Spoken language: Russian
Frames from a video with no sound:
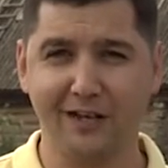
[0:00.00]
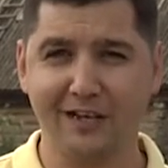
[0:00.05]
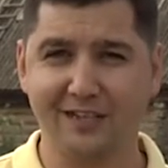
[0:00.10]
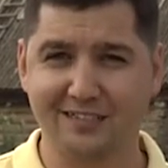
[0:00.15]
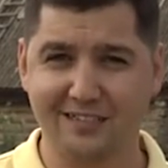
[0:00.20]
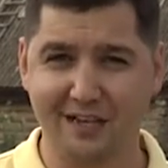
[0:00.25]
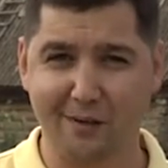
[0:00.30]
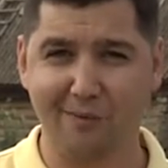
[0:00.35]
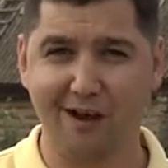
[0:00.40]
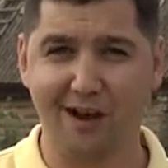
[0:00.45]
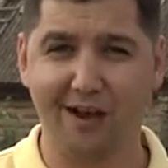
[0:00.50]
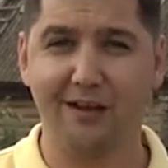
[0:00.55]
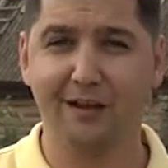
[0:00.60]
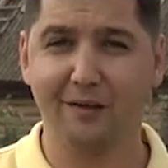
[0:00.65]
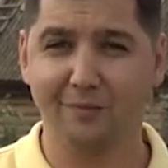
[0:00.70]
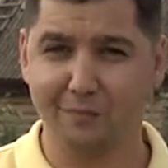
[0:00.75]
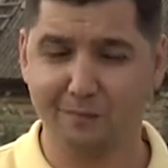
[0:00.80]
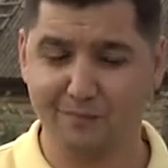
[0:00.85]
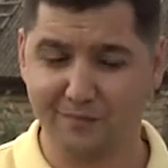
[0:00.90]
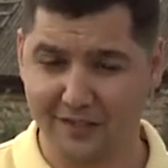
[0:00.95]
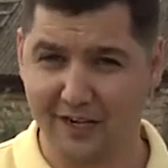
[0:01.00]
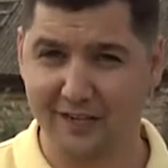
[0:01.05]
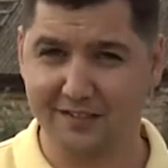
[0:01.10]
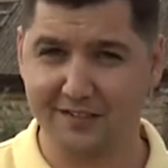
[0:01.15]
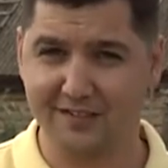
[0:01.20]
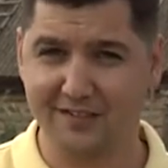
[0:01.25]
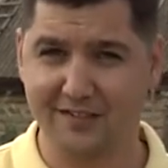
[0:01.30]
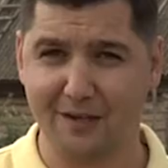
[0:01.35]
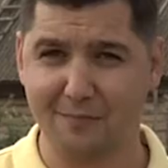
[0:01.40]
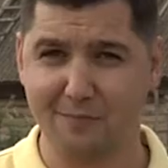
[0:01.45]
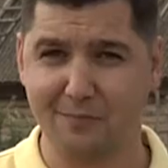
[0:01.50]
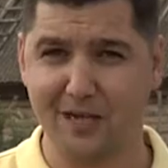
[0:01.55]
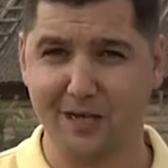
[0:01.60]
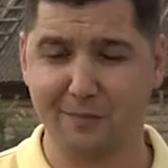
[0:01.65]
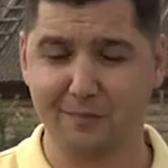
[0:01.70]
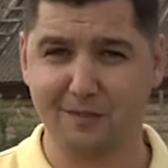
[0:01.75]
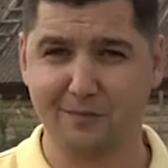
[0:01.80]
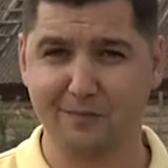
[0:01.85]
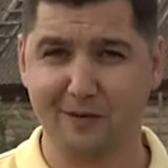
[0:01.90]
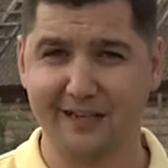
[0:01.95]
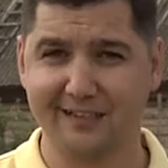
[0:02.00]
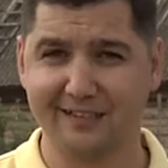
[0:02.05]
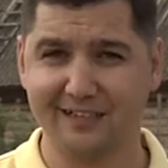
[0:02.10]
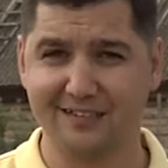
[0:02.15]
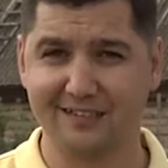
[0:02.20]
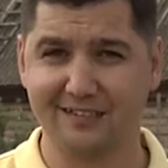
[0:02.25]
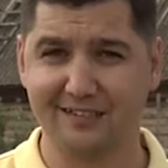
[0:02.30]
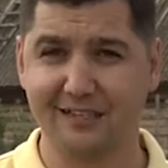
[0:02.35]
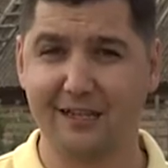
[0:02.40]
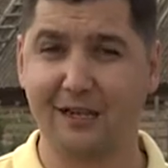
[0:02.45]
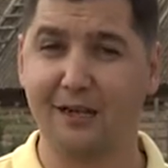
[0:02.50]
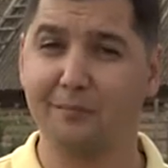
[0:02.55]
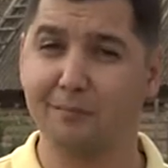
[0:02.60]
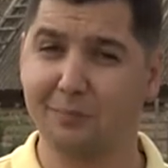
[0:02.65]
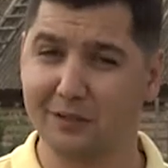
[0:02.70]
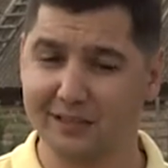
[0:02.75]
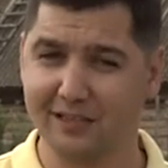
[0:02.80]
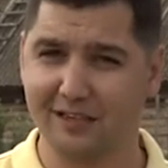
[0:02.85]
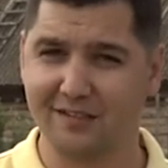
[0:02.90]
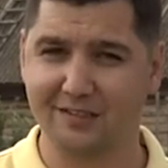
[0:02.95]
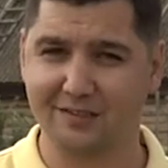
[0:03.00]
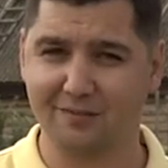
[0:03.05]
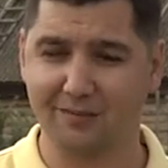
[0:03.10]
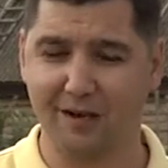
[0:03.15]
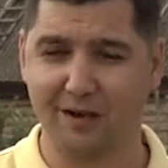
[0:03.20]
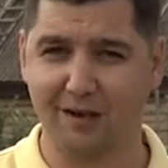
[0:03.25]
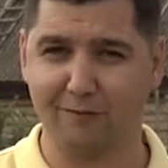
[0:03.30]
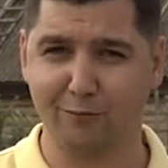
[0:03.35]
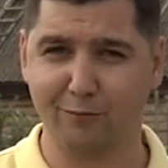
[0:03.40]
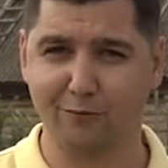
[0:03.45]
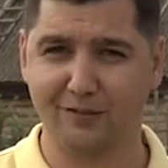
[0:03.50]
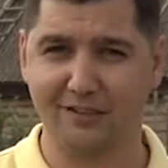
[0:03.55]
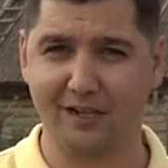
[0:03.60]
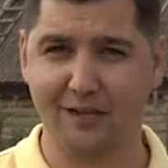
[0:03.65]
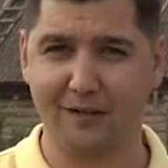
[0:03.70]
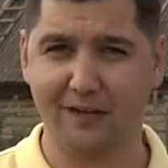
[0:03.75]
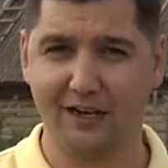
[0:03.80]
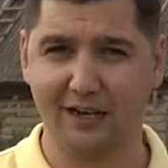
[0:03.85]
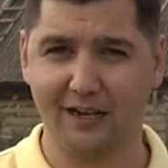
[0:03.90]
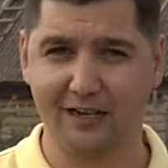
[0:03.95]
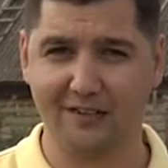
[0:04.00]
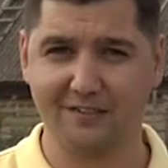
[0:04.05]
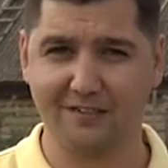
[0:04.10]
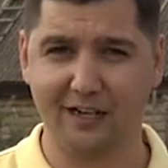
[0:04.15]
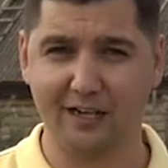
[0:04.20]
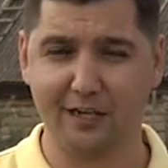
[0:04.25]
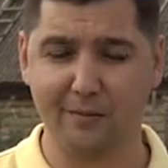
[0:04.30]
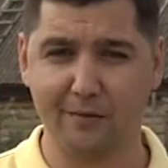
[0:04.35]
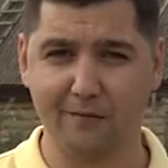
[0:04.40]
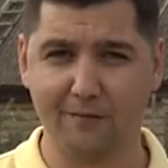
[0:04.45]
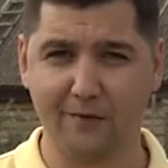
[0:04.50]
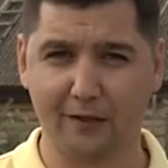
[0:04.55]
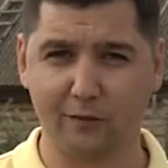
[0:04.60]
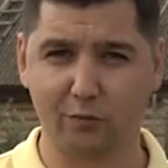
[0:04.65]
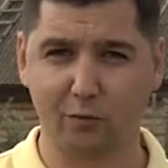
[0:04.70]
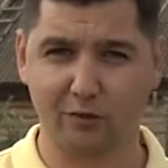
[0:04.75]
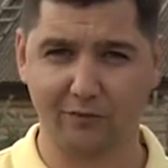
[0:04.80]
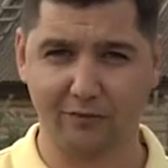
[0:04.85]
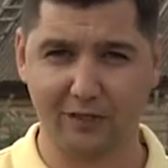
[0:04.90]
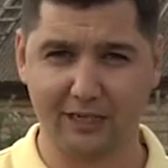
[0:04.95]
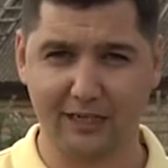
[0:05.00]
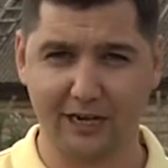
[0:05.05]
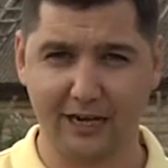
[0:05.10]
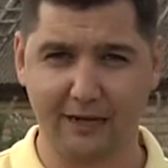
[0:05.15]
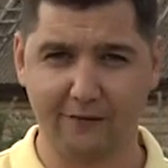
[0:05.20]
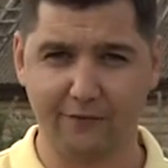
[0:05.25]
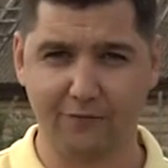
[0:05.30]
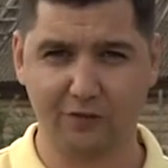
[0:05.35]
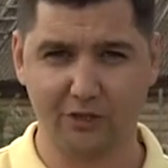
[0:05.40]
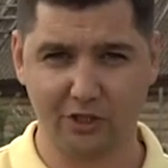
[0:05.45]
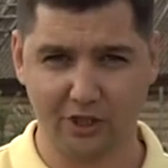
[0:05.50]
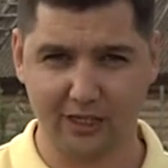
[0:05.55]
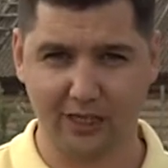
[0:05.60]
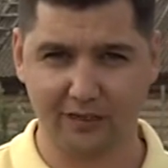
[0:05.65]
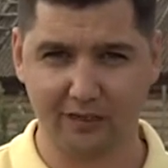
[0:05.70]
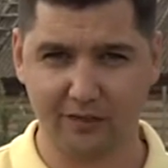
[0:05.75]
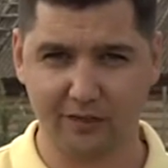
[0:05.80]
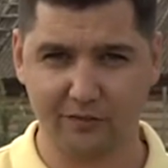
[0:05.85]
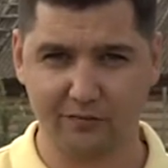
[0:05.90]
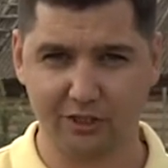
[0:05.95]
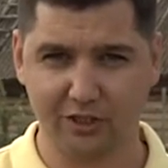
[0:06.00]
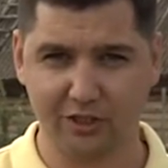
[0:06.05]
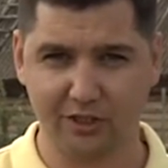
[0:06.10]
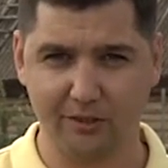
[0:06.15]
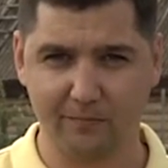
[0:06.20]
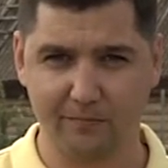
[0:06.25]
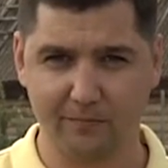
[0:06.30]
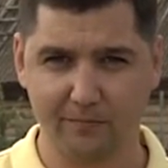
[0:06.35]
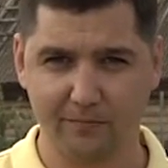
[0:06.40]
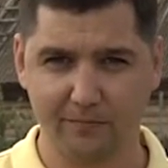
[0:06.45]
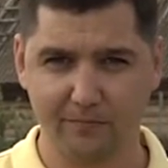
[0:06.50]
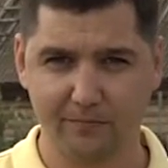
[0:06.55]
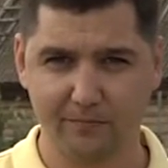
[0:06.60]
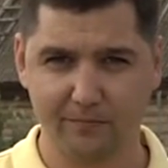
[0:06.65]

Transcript: Сама Всероссийская перепись продлится до 15 августа. Айрат Салимов, Артур Давлетаев, телеканал «Нефтехим».